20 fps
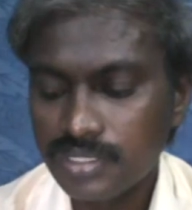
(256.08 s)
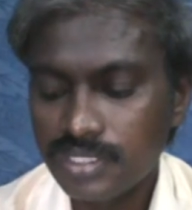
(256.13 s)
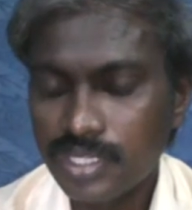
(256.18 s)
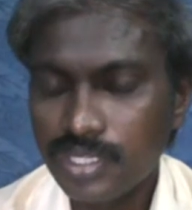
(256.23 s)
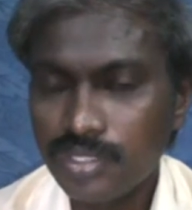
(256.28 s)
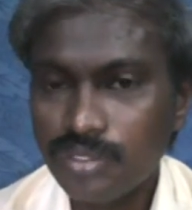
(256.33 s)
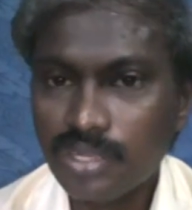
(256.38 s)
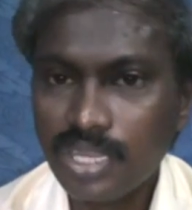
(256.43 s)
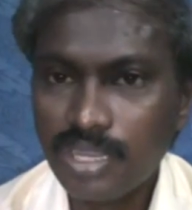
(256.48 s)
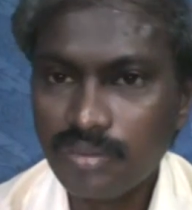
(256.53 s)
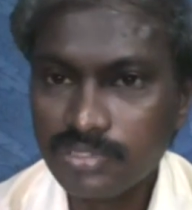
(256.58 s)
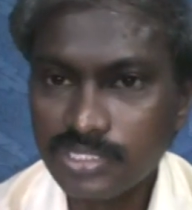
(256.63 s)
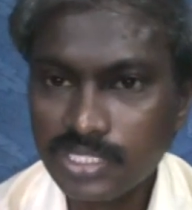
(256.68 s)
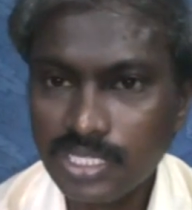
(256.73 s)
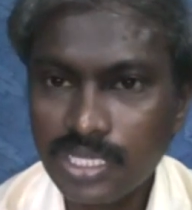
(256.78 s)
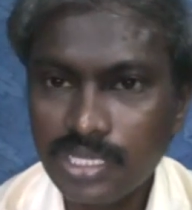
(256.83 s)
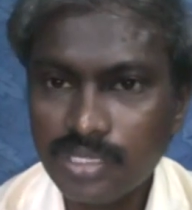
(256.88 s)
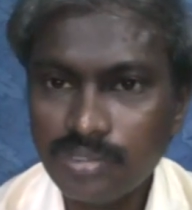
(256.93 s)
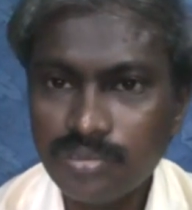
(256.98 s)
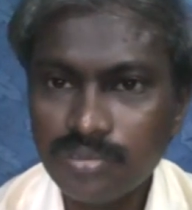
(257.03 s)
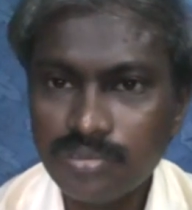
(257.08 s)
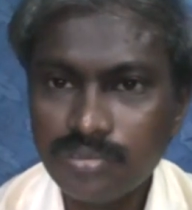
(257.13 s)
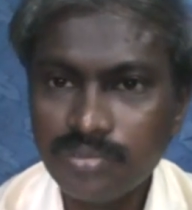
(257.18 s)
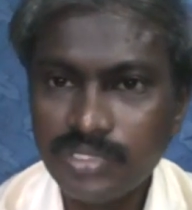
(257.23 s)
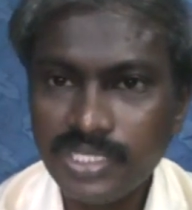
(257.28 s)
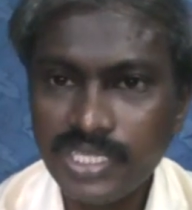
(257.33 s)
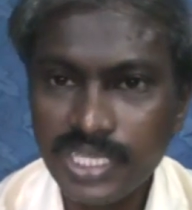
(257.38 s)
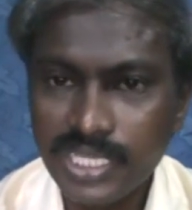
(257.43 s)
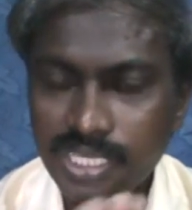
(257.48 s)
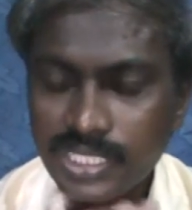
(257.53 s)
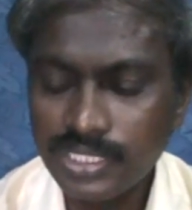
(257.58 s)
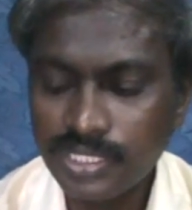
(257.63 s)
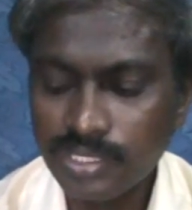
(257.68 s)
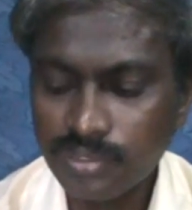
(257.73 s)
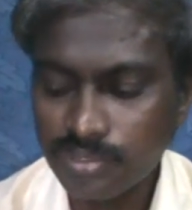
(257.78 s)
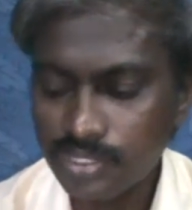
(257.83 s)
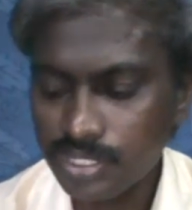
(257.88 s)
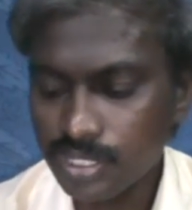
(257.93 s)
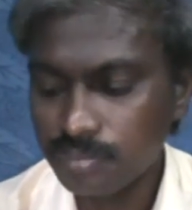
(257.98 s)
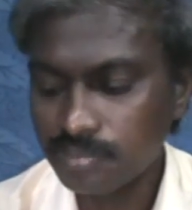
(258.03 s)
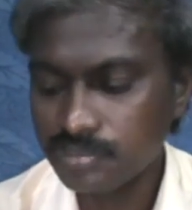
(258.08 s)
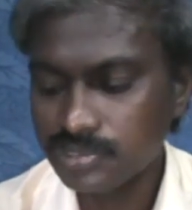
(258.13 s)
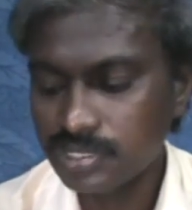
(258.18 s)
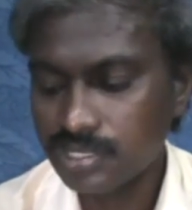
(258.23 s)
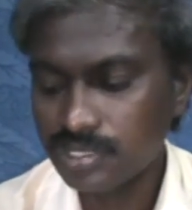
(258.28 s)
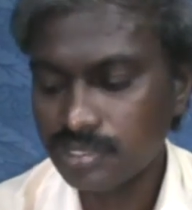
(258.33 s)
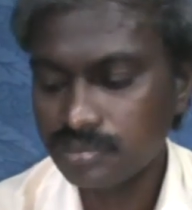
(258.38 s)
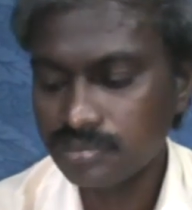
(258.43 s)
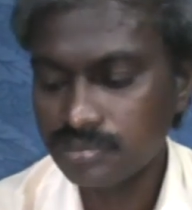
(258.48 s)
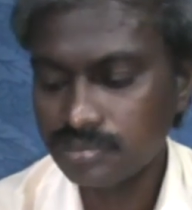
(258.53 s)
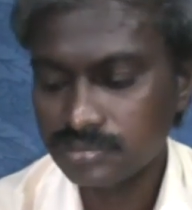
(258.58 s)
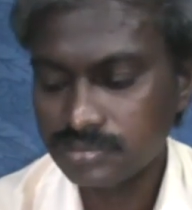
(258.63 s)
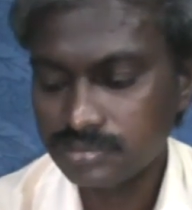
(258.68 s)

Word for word: ఏదో ఒక అవసరాలు ఉంటేనే దేవుని నమ్ముతారు